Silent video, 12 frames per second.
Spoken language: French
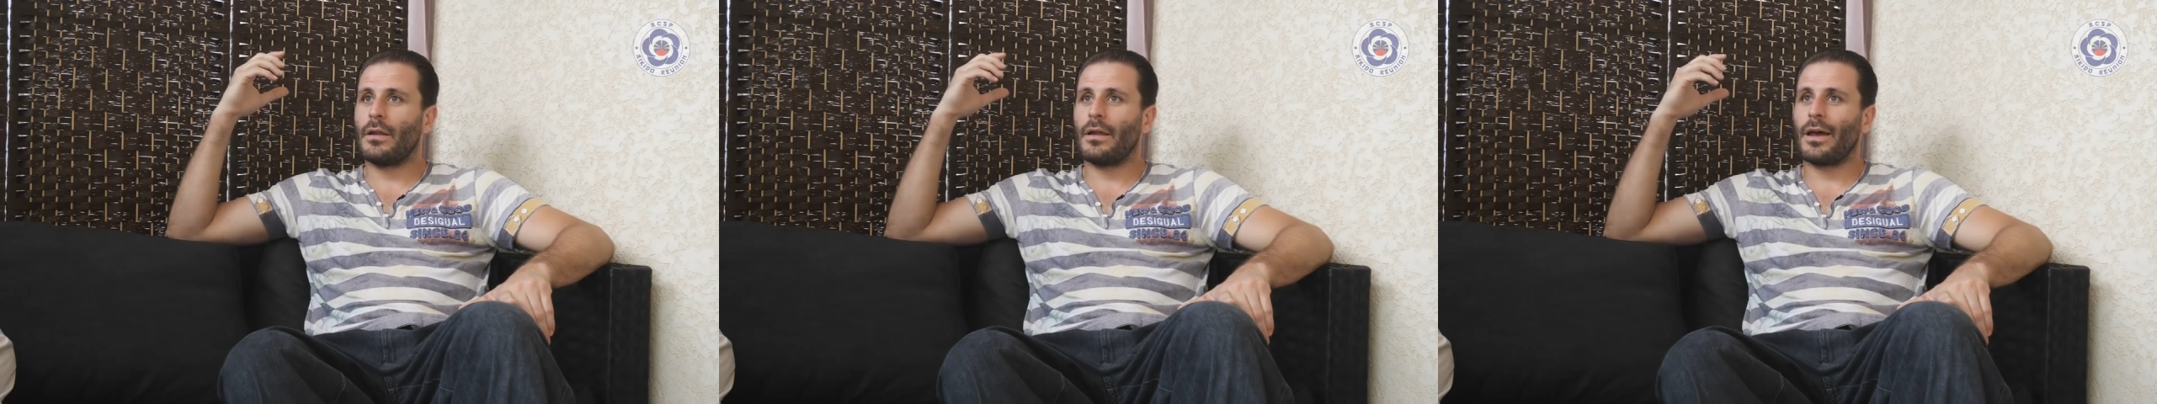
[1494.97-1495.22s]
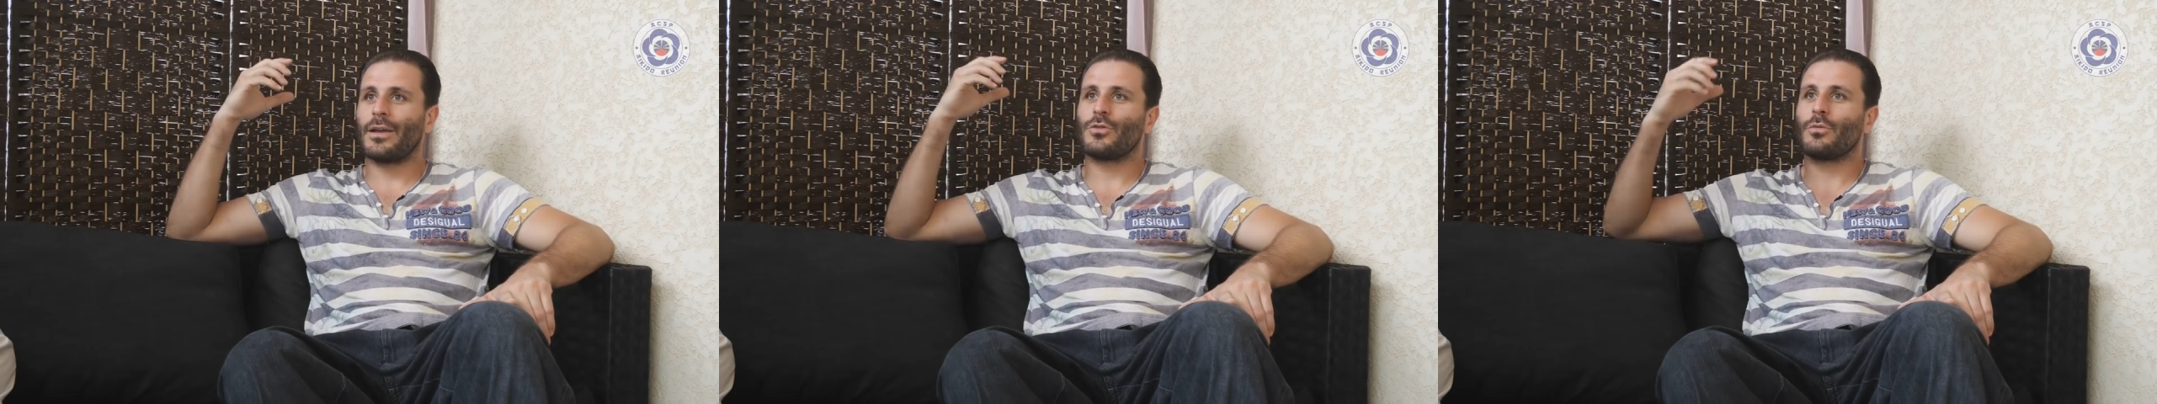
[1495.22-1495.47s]

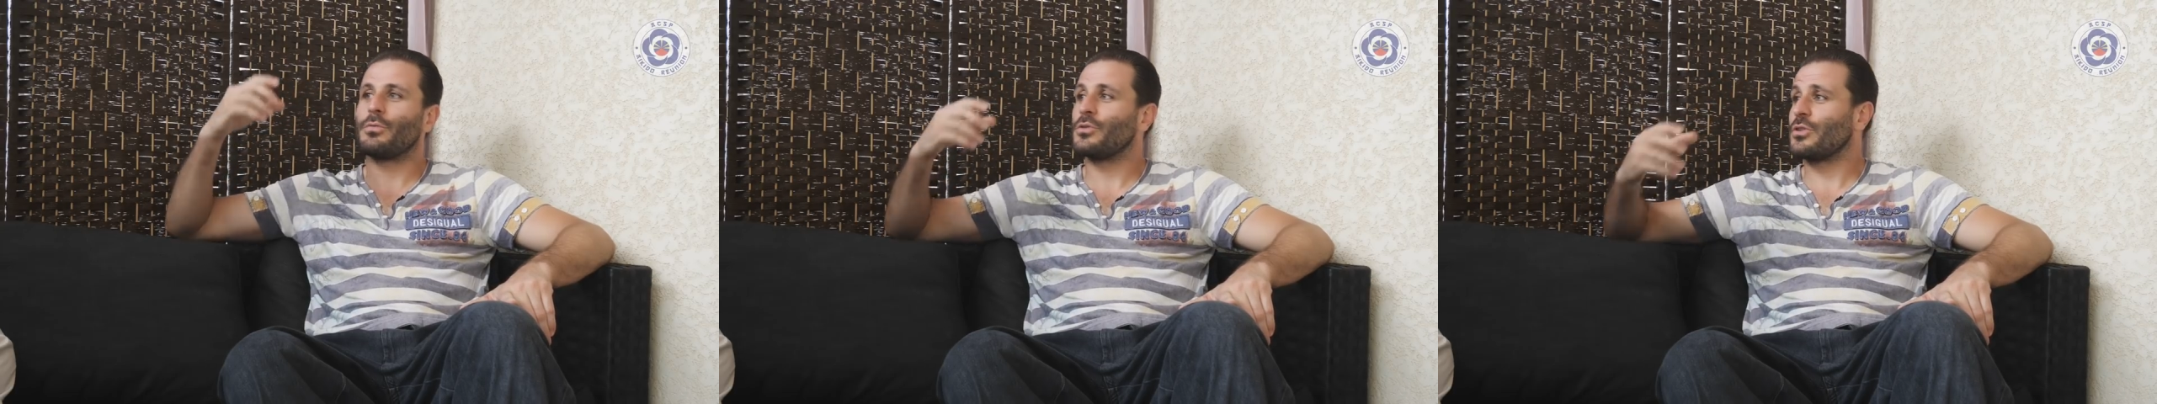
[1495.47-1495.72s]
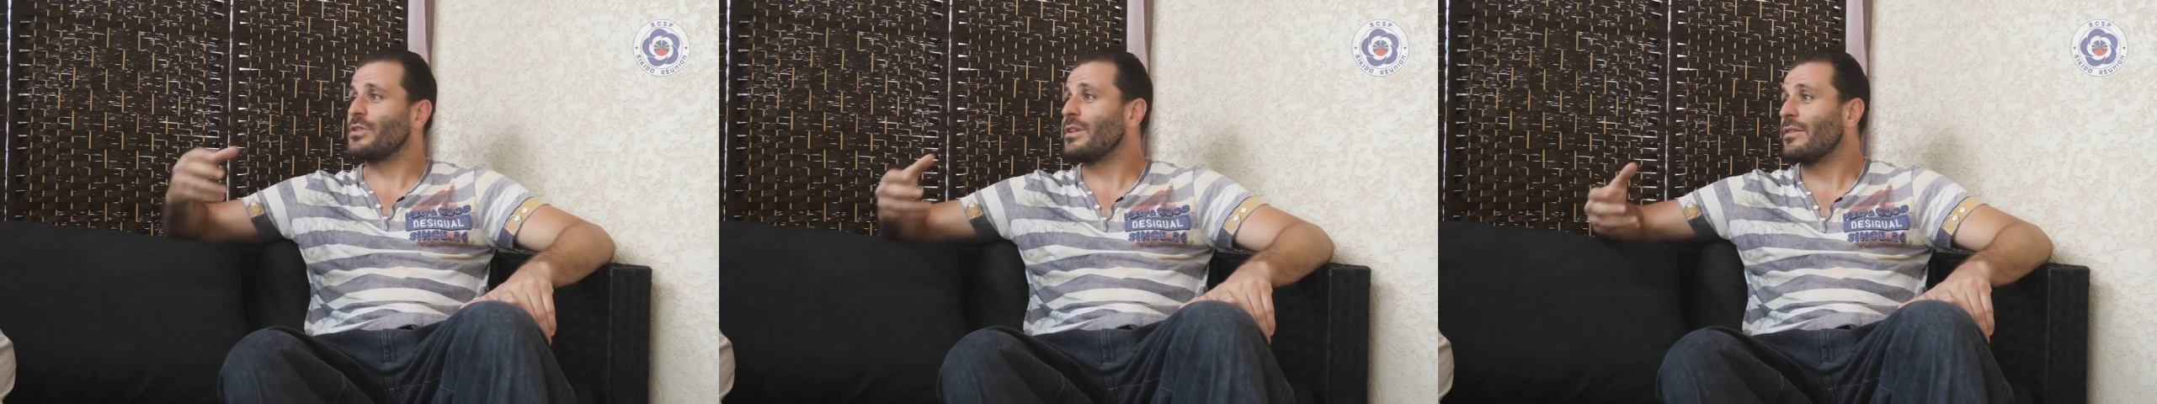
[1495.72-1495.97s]
la, raison peut
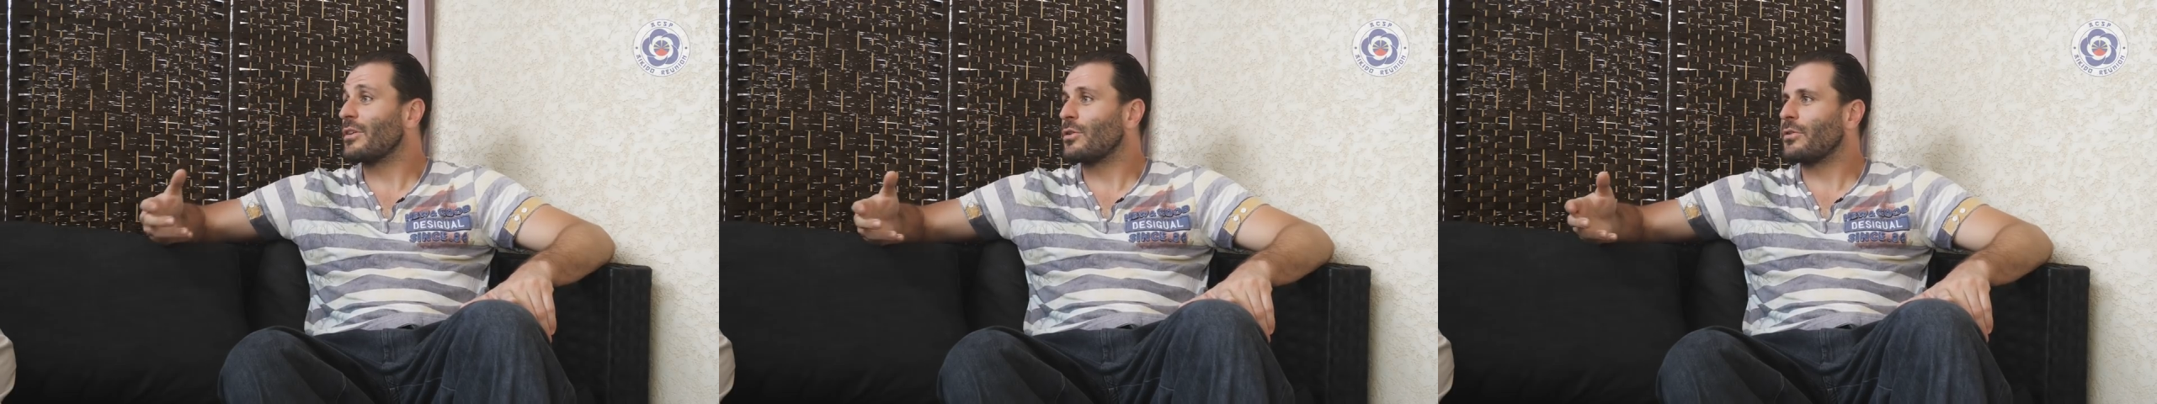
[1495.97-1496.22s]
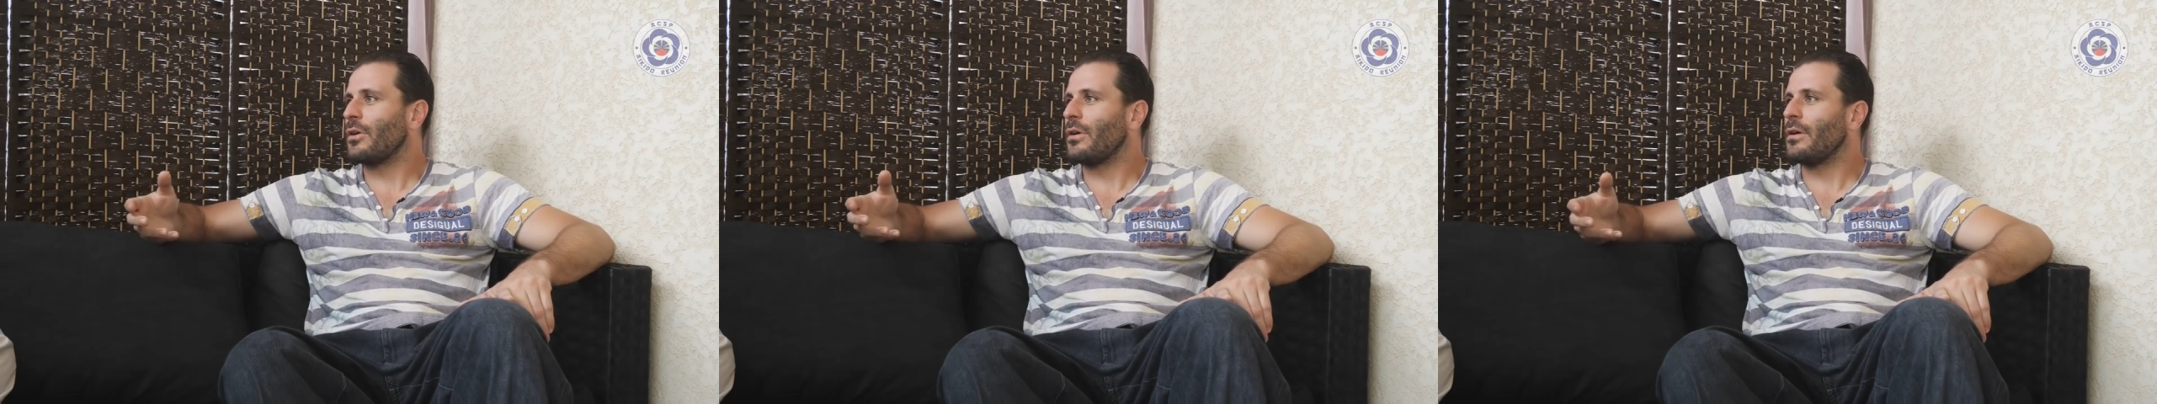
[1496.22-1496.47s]
changer avec
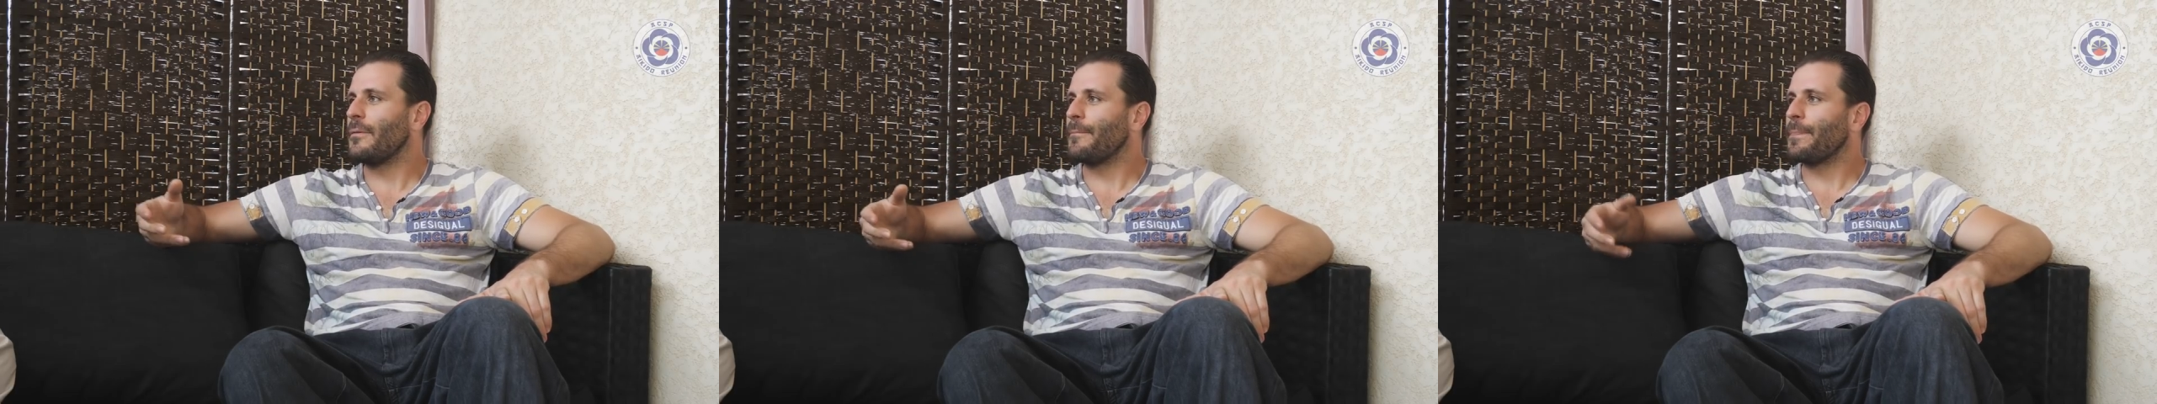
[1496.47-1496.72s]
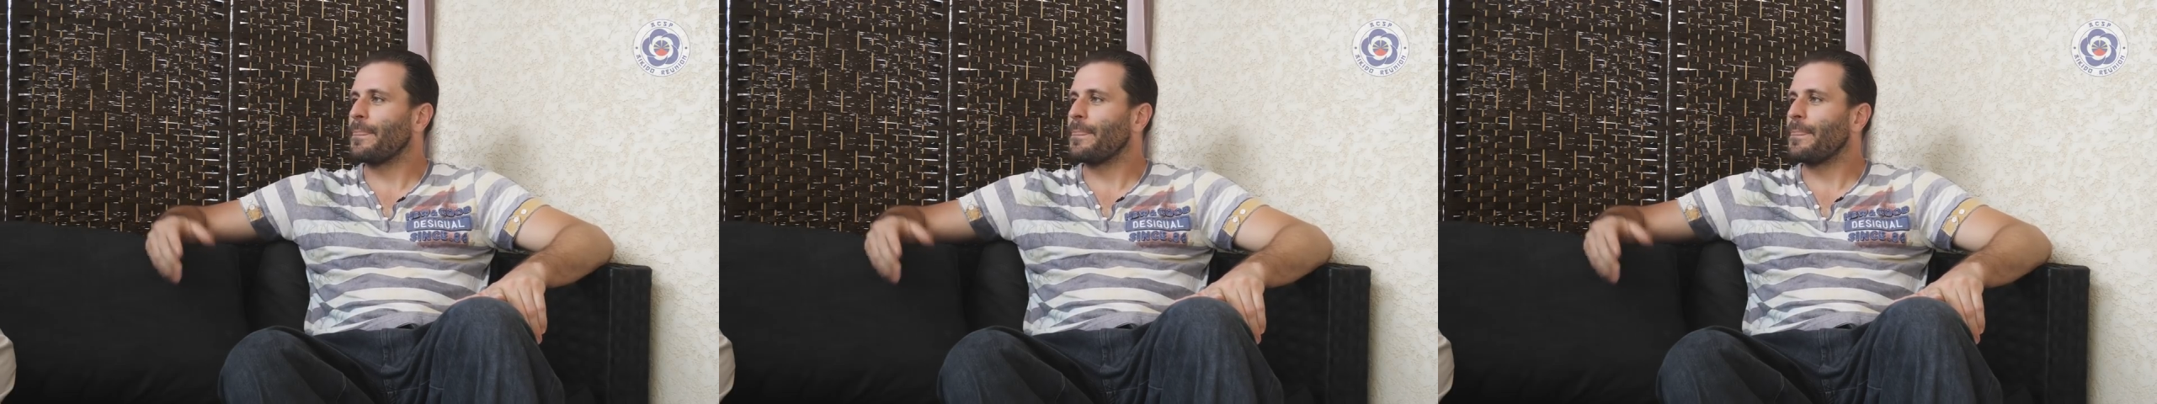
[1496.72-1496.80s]
le temps. Hein.